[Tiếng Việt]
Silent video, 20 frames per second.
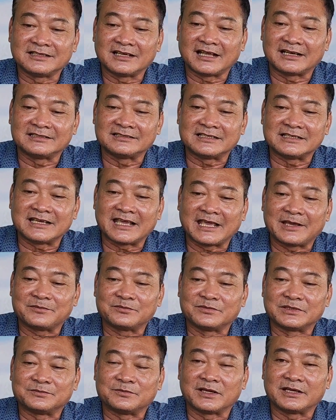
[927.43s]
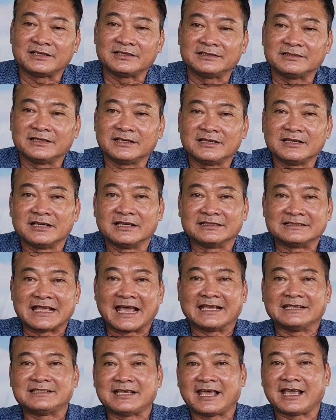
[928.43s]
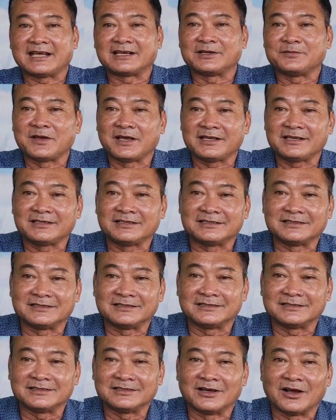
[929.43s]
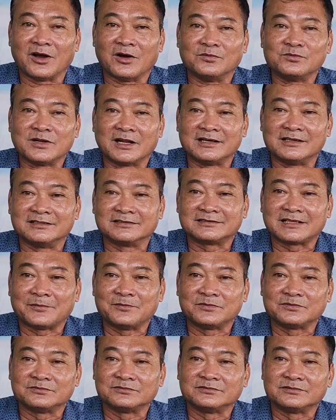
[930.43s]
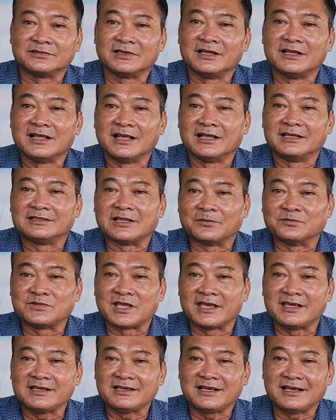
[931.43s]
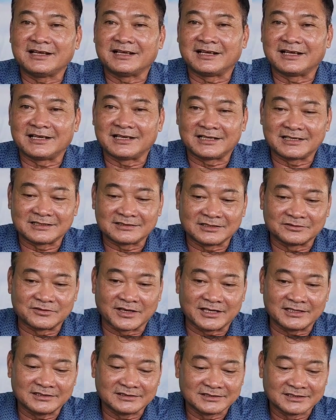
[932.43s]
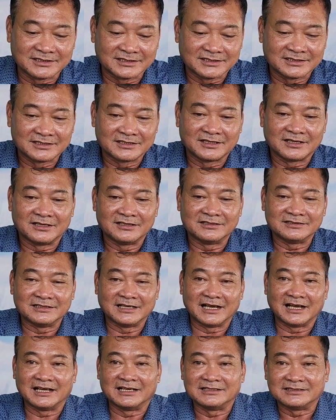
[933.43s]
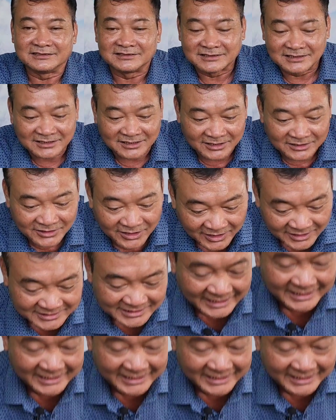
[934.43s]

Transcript: anh chị em mình mới chạy xe nó mới ổn định được tâm tâm trí yeah. Dạ. tướng vĩ nó vui vẻ à ừ. thôi rồi